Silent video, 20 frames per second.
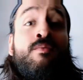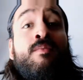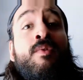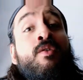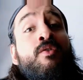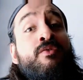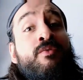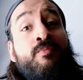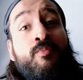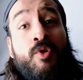
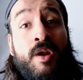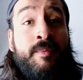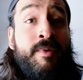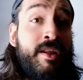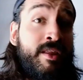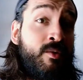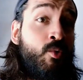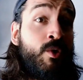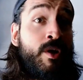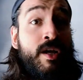vamos por la
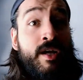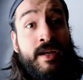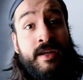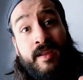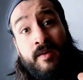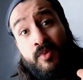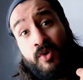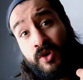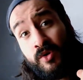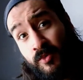parte buena, es que te
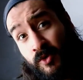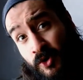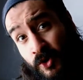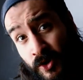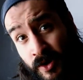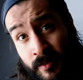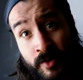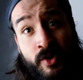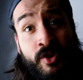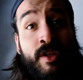aporta un montón
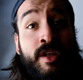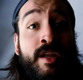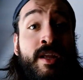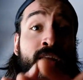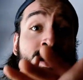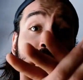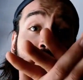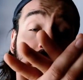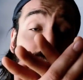de proteínas